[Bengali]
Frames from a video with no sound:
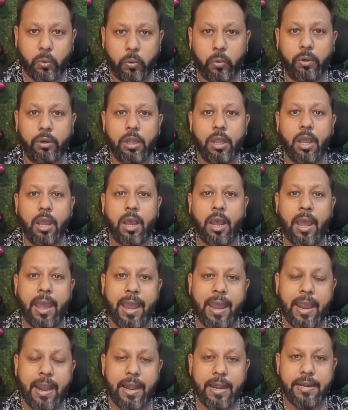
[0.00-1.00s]
করুন
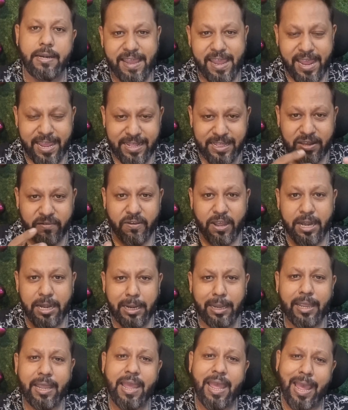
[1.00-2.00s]
অ্যান্ড এই দিওয়ালি
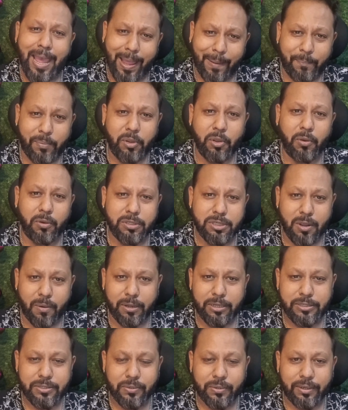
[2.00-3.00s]
হ্যাপি হোক
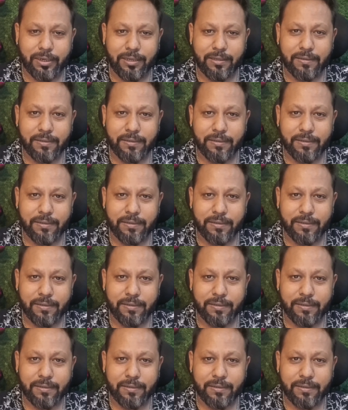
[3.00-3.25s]
সবার জন্যে